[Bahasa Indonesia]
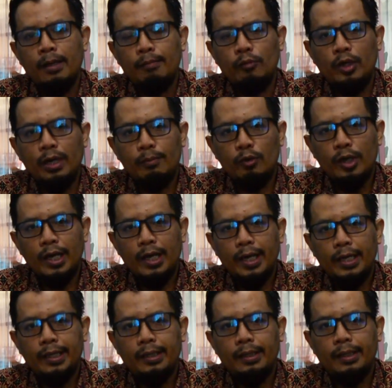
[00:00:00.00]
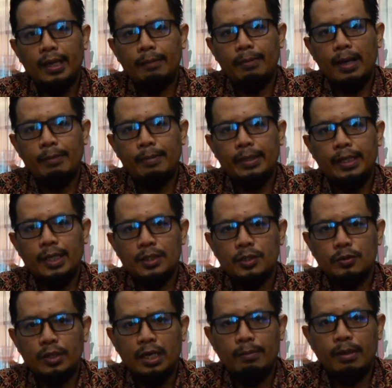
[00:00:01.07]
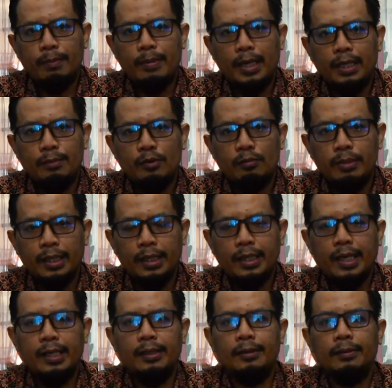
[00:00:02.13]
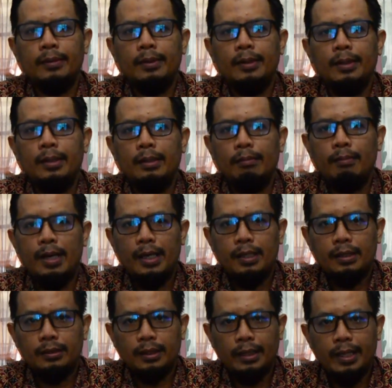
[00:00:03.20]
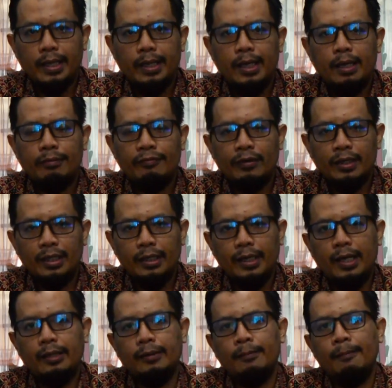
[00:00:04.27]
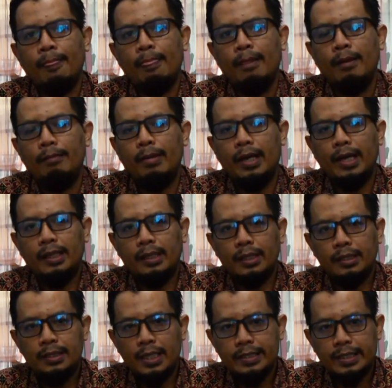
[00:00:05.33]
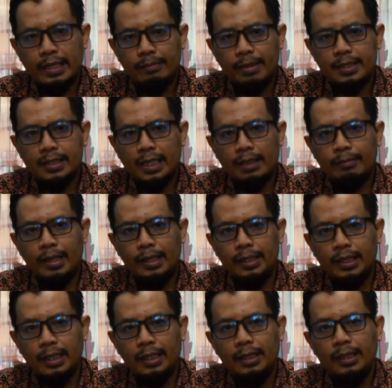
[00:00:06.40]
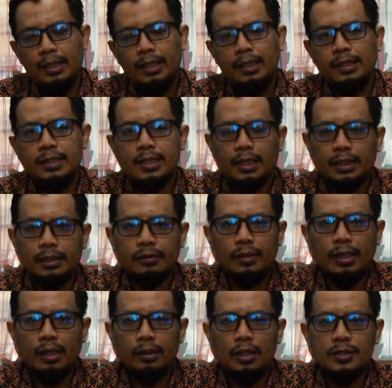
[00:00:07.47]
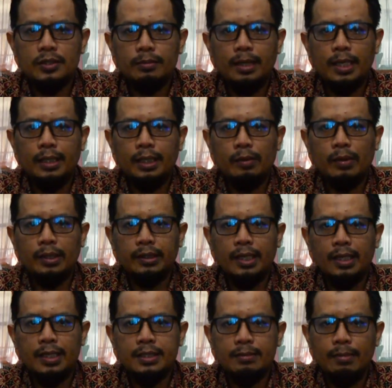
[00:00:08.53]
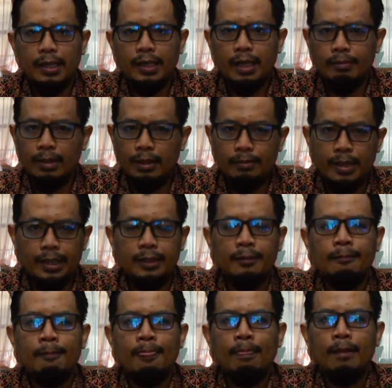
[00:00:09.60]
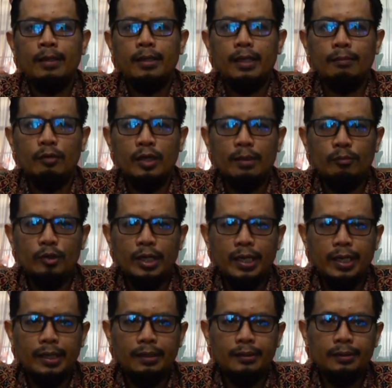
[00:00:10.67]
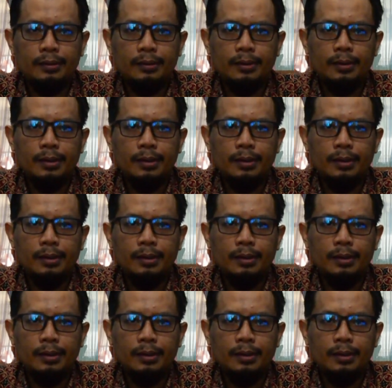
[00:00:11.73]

Mudah-mudahan apa-apa yang sudah Bapak Ibu berikan, baik tenaga, pikiran, bahkan kerjasama selama ini dicatat oleh Allah Subhanahu wa taala sebagai amal baik. Yang mudah-mudahan